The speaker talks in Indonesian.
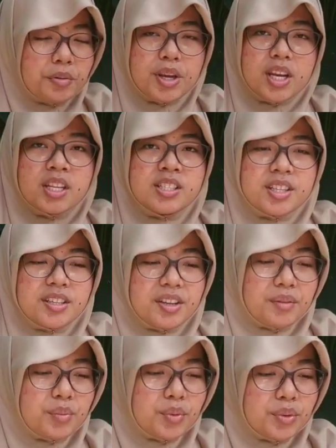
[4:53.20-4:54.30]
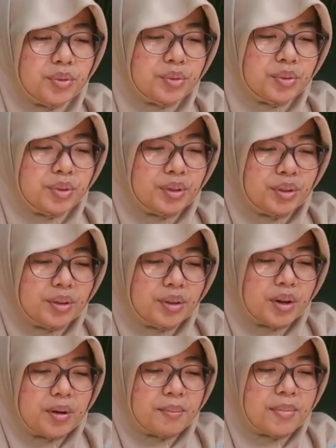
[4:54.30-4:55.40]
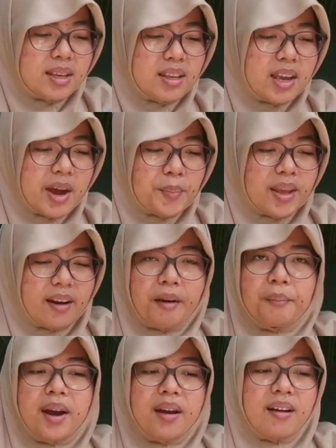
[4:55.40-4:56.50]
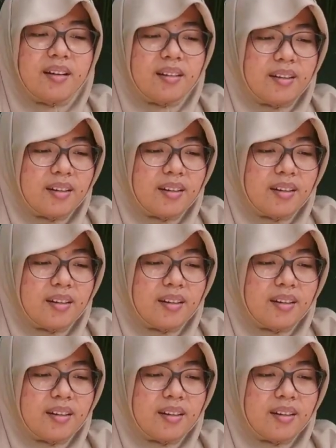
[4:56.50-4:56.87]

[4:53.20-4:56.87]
Aku ingin jadi ibu bagi api rama